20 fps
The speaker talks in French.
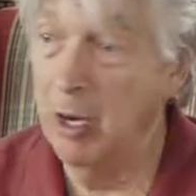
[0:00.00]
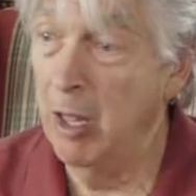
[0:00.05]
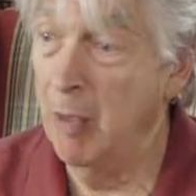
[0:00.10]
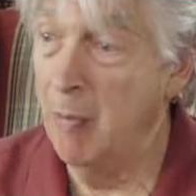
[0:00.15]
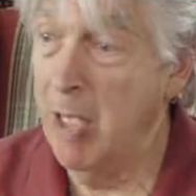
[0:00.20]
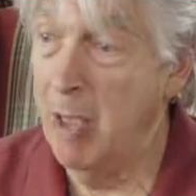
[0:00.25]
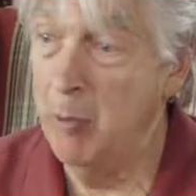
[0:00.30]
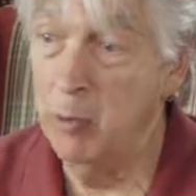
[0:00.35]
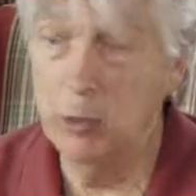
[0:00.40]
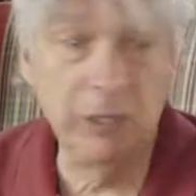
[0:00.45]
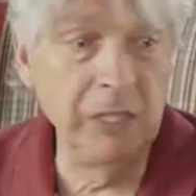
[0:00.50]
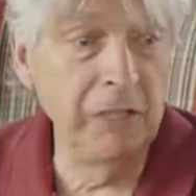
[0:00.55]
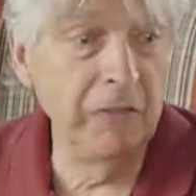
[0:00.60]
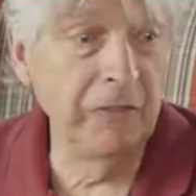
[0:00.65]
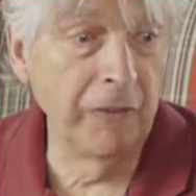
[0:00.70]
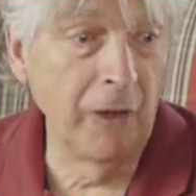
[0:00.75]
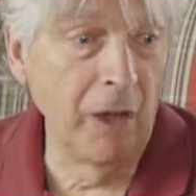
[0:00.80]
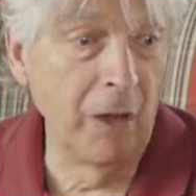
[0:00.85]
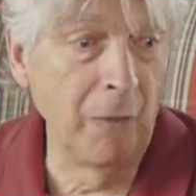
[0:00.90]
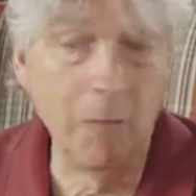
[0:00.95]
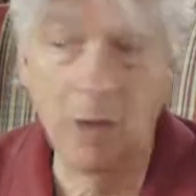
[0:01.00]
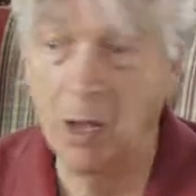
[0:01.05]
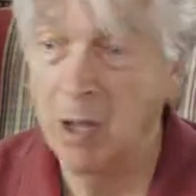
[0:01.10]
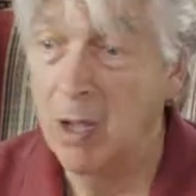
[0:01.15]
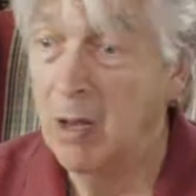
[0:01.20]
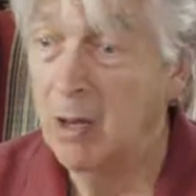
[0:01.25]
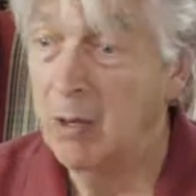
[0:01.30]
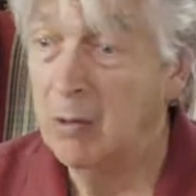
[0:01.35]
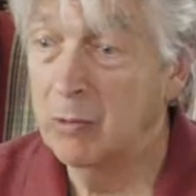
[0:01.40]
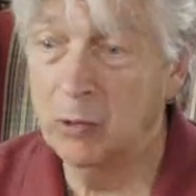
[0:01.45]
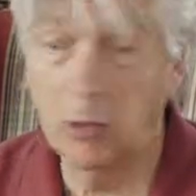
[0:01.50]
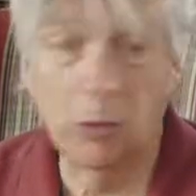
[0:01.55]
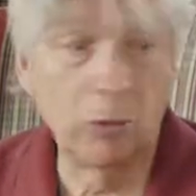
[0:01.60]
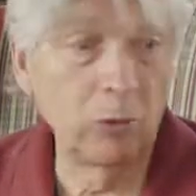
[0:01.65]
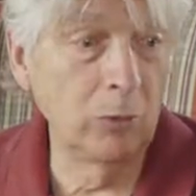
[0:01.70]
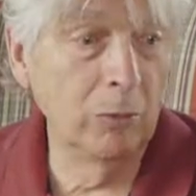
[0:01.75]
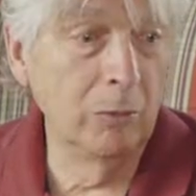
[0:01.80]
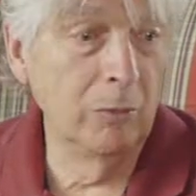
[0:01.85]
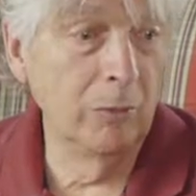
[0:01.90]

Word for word: le même uniforme tout le